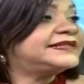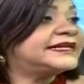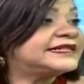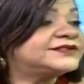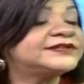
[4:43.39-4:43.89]
el
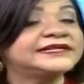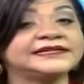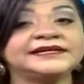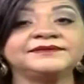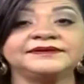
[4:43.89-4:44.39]
Día Nacional
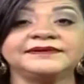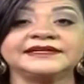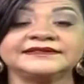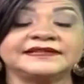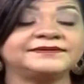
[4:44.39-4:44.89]
de la
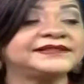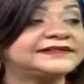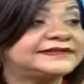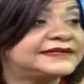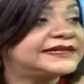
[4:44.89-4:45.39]
Biblia, que es el
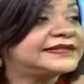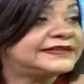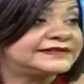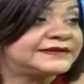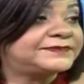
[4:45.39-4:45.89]
27
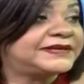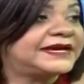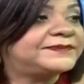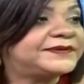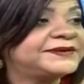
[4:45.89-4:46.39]
de
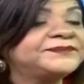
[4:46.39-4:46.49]
septiembre.